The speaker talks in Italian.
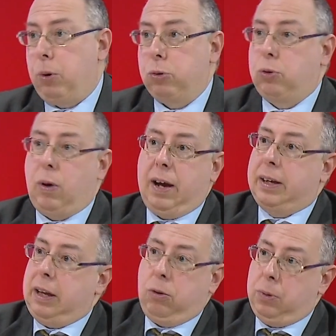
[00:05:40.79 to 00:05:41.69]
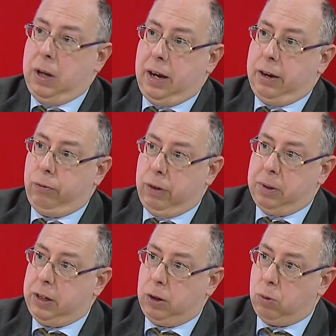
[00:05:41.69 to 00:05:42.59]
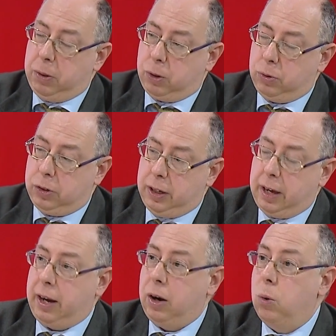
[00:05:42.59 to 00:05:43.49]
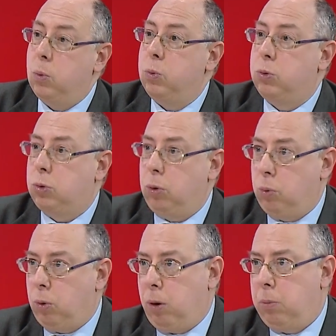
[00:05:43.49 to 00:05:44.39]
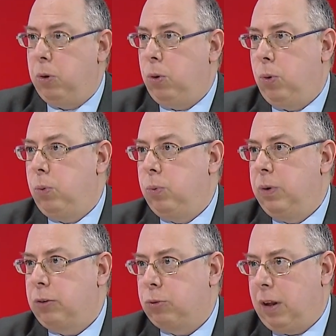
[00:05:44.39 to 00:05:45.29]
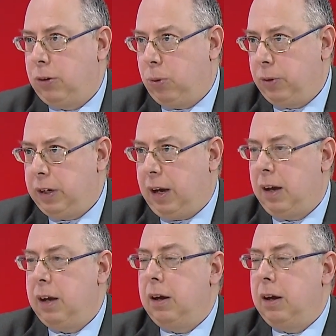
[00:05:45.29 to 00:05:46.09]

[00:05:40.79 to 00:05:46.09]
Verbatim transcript: Posso anche nominare ovviamente come consiglieri un solo uomo o una sola donna,